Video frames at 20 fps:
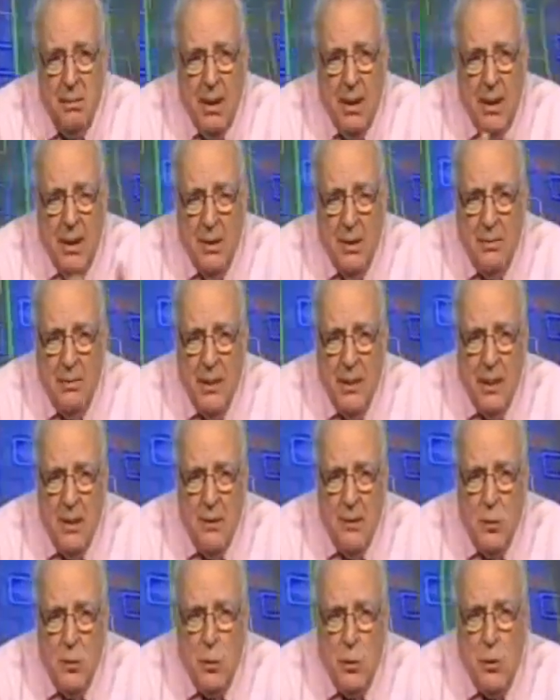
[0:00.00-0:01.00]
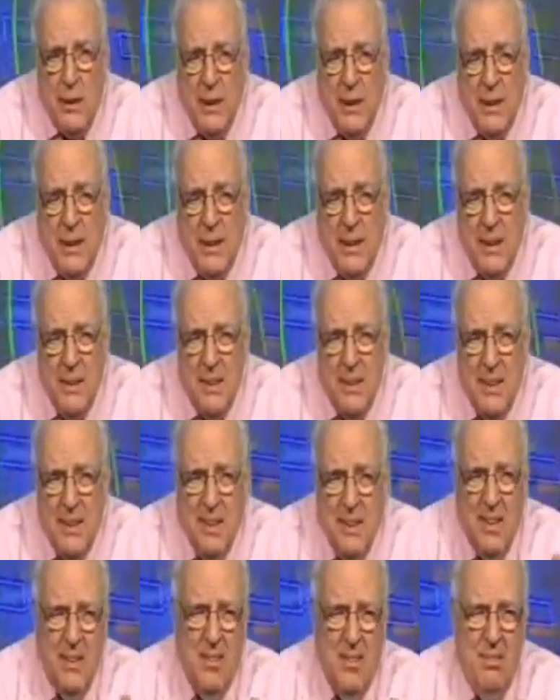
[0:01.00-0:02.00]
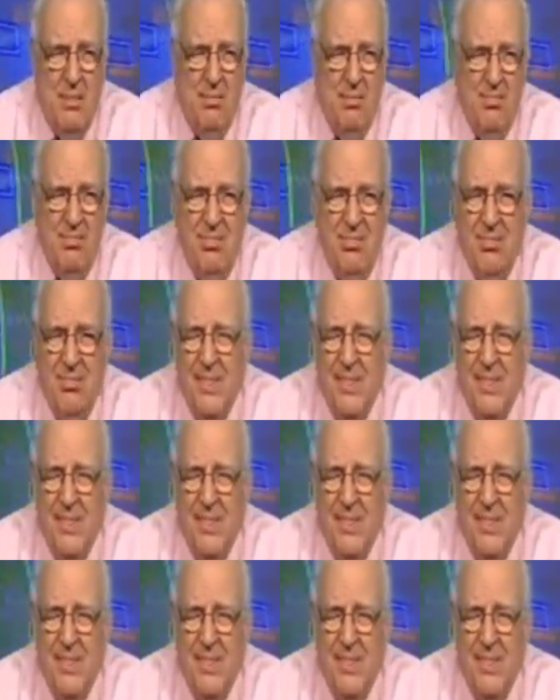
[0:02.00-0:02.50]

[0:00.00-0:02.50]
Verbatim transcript: ma il governo uccide. No.